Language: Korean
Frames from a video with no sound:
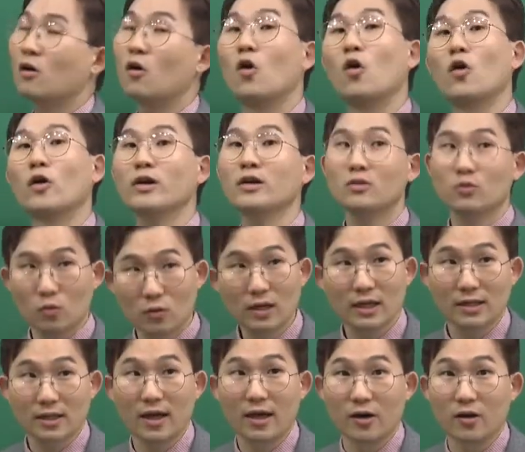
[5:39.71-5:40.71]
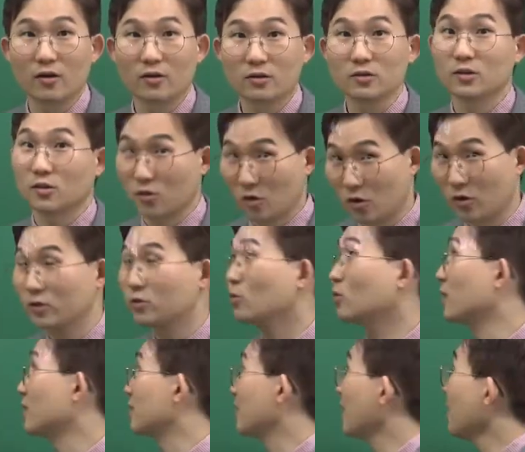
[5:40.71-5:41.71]
거의 똑같아요. 그렇죠? 거의
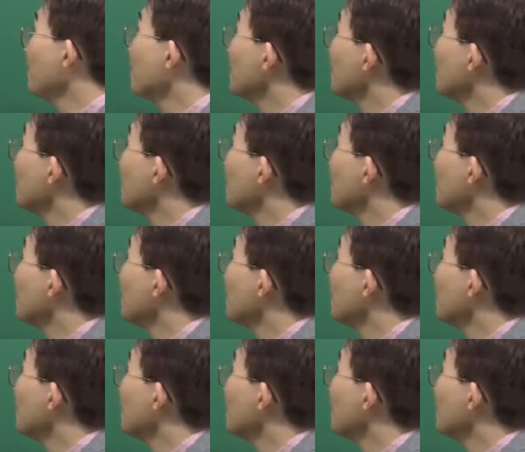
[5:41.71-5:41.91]
똑같아.